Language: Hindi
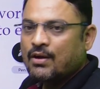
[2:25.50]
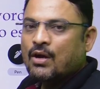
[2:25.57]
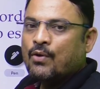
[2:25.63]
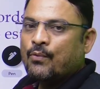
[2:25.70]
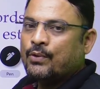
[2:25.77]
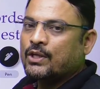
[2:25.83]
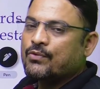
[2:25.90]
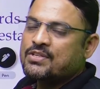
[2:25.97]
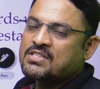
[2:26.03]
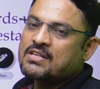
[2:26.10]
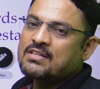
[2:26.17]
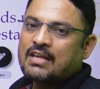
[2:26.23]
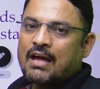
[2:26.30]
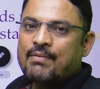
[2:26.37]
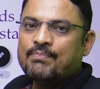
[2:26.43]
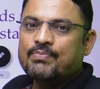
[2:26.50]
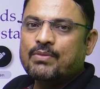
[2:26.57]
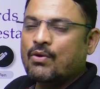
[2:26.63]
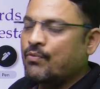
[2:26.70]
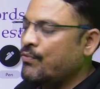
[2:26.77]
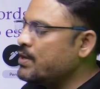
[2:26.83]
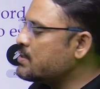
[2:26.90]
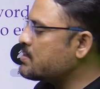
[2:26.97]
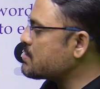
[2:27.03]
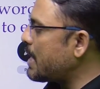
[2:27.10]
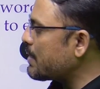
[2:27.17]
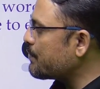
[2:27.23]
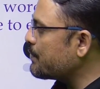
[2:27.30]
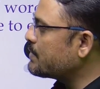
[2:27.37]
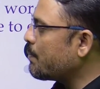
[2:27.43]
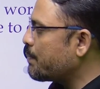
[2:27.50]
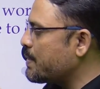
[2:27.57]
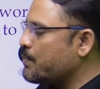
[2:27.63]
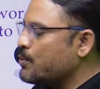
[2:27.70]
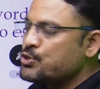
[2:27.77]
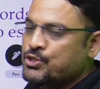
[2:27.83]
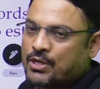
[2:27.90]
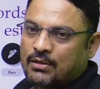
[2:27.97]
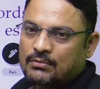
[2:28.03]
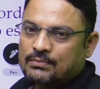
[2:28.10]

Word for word: विदाउट वेस्टिंग टाइम विल स्टार्ट विद द प्रिपोजिशन